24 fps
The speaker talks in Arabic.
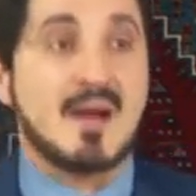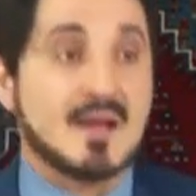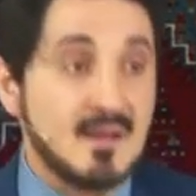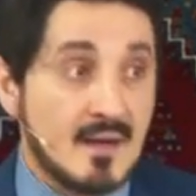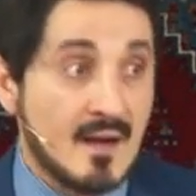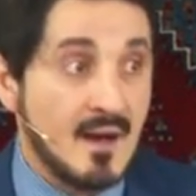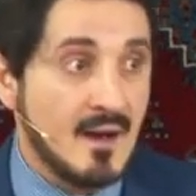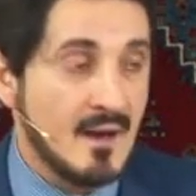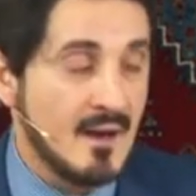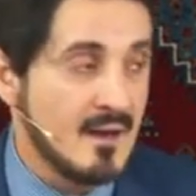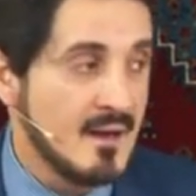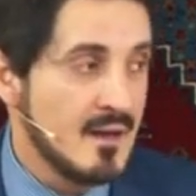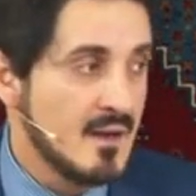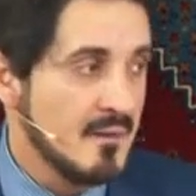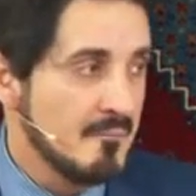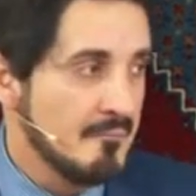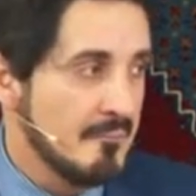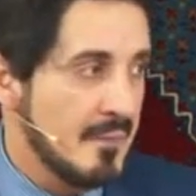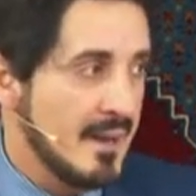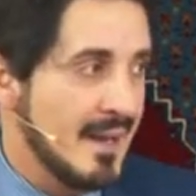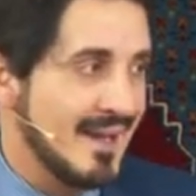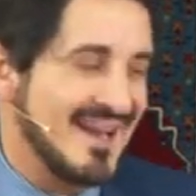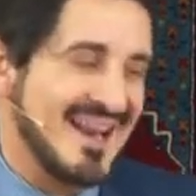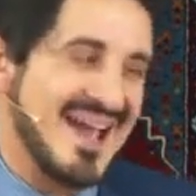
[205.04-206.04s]
بقرا
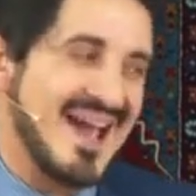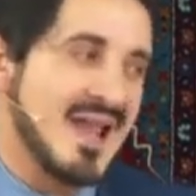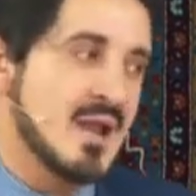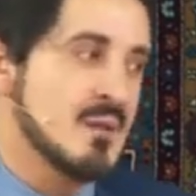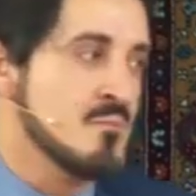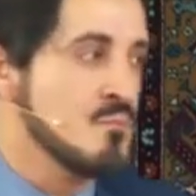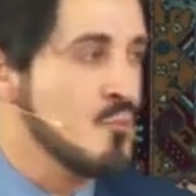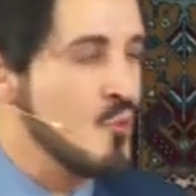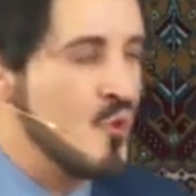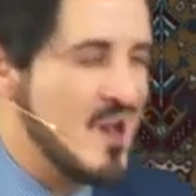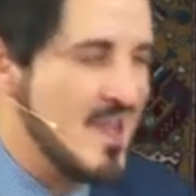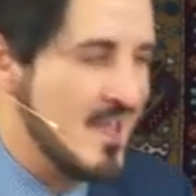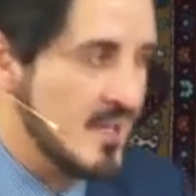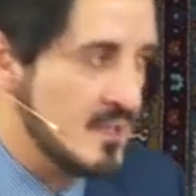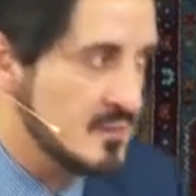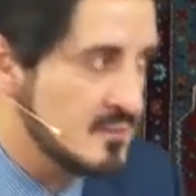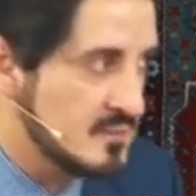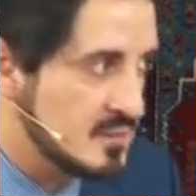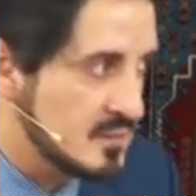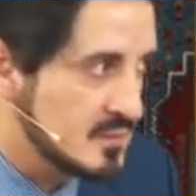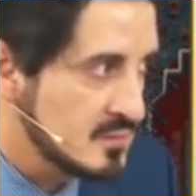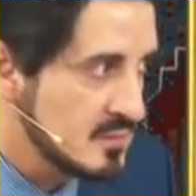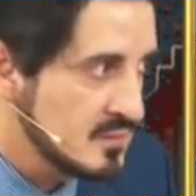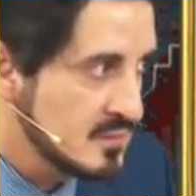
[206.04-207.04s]
بلاقي العالم
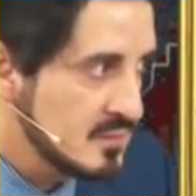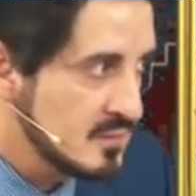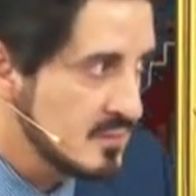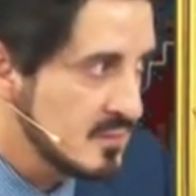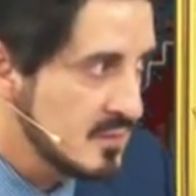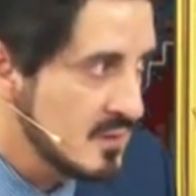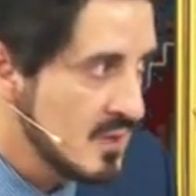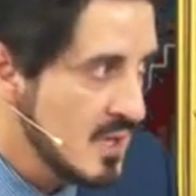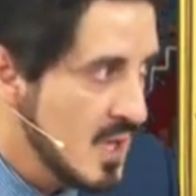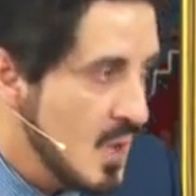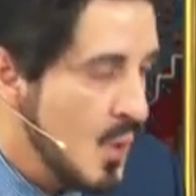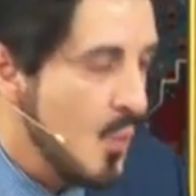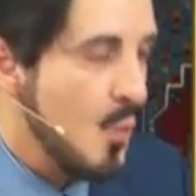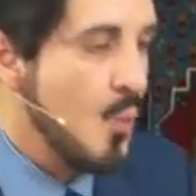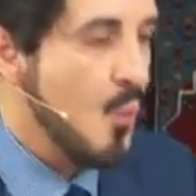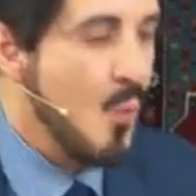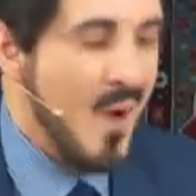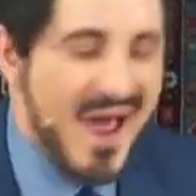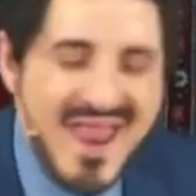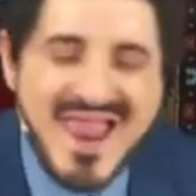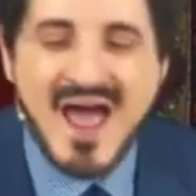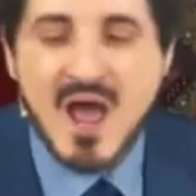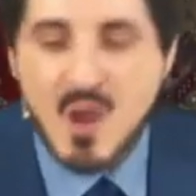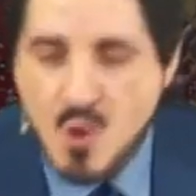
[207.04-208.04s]
ملحد
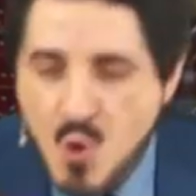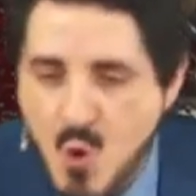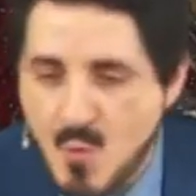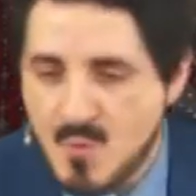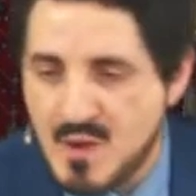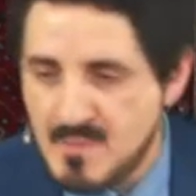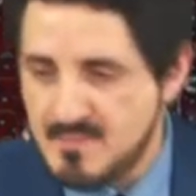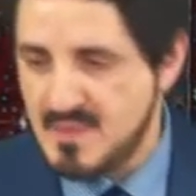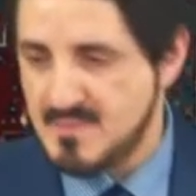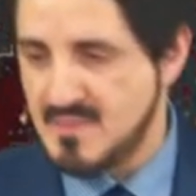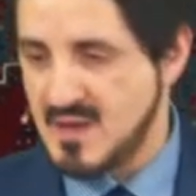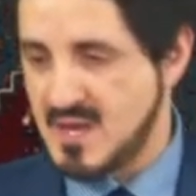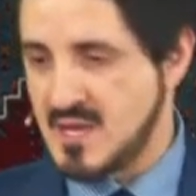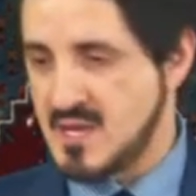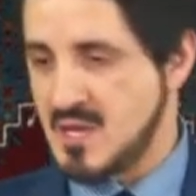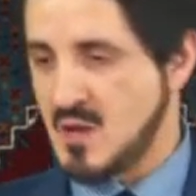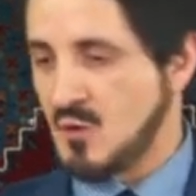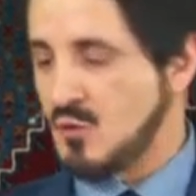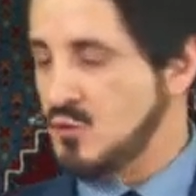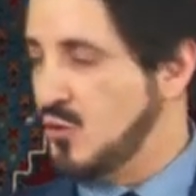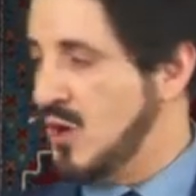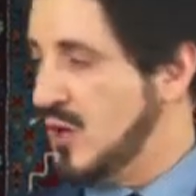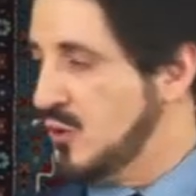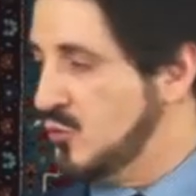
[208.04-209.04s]
ولا يؤمن بما
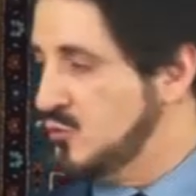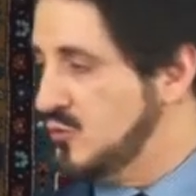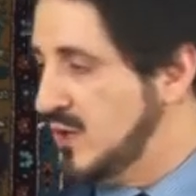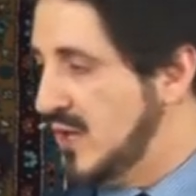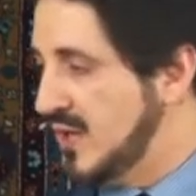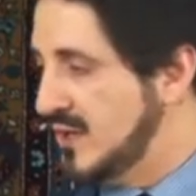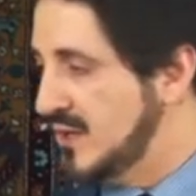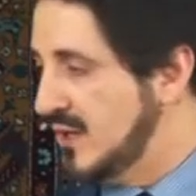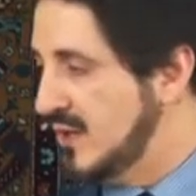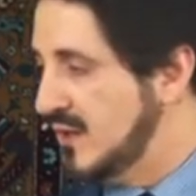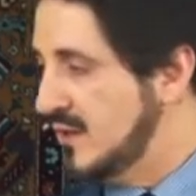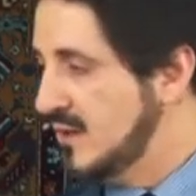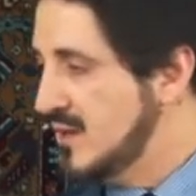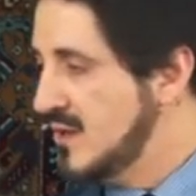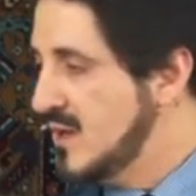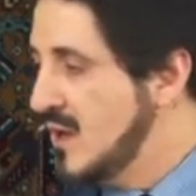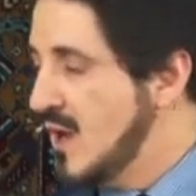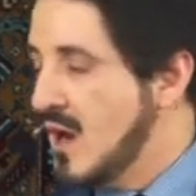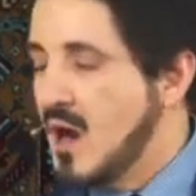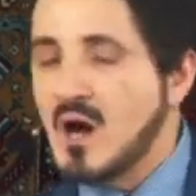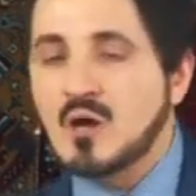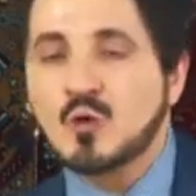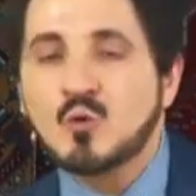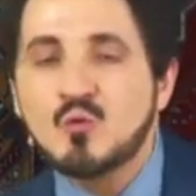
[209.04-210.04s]
يقول هارون يحيى
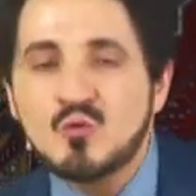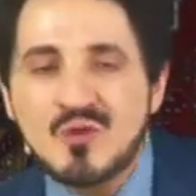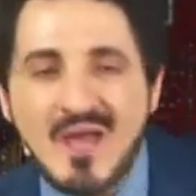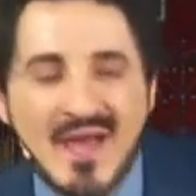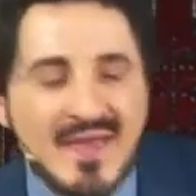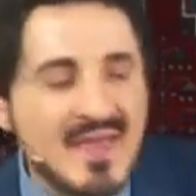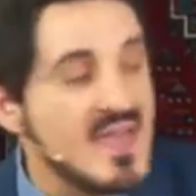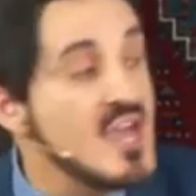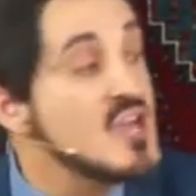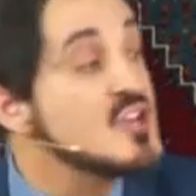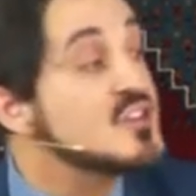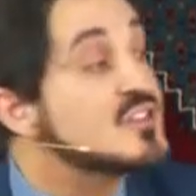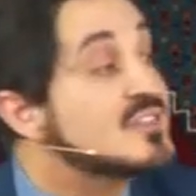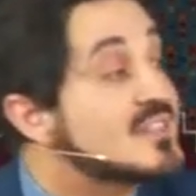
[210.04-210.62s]
هارون يحيى